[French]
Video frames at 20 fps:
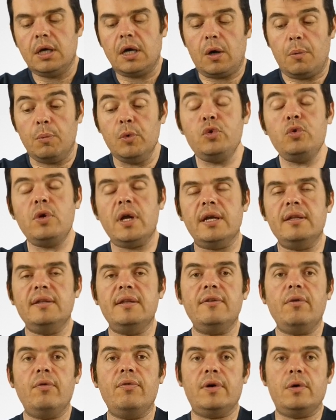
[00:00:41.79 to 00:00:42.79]
Alors
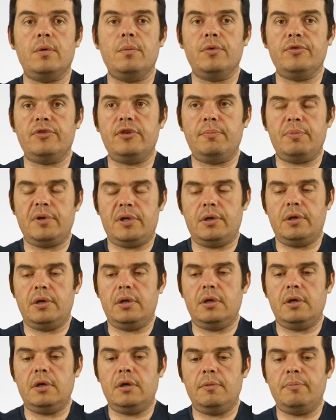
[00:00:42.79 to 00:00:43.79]
modularité, on va commencer par
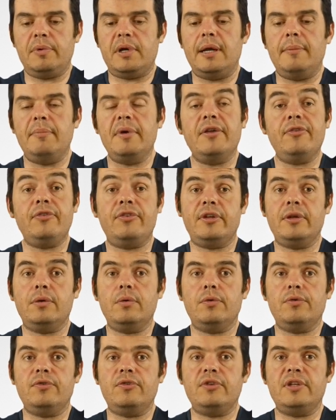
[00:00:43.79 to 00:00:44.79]
les, par les bases, c'est
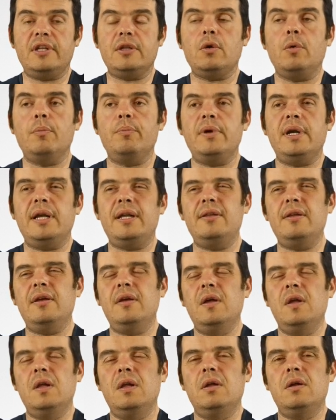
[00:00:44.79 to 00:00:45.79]
que cette rampe LED
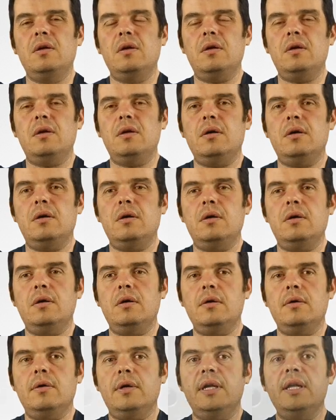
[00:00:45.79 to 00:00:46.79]

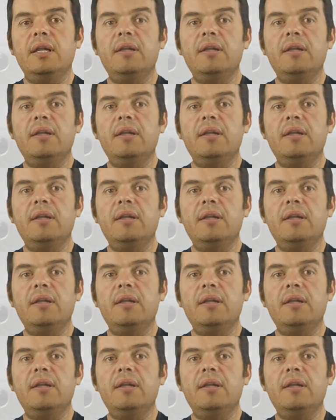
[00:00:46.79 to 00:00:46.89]
euh, est